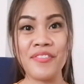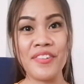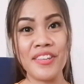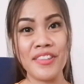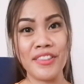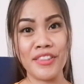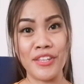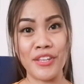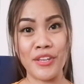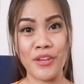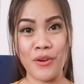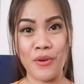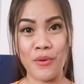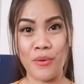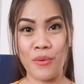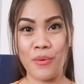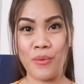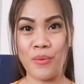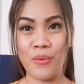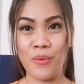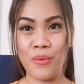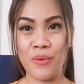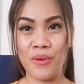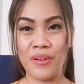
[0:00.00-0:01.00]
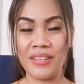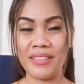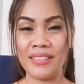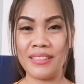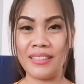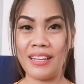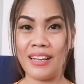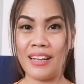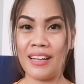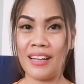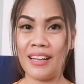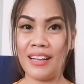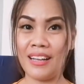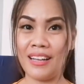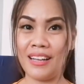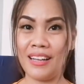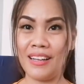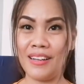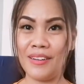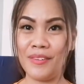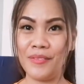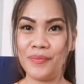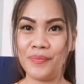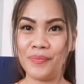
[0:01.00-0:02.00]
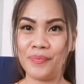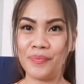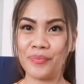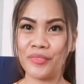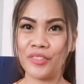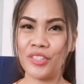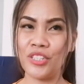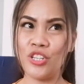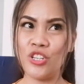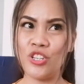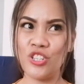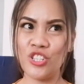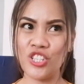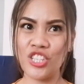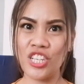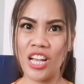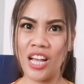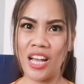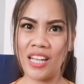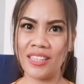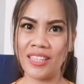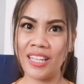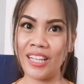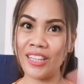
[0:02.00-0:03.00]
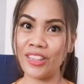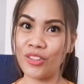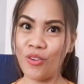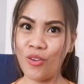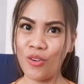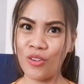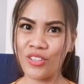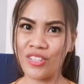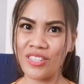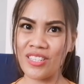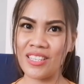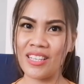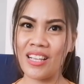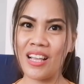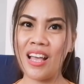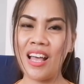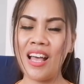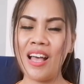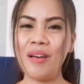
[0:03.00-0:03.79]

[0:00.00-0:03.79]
video na yung sa detox.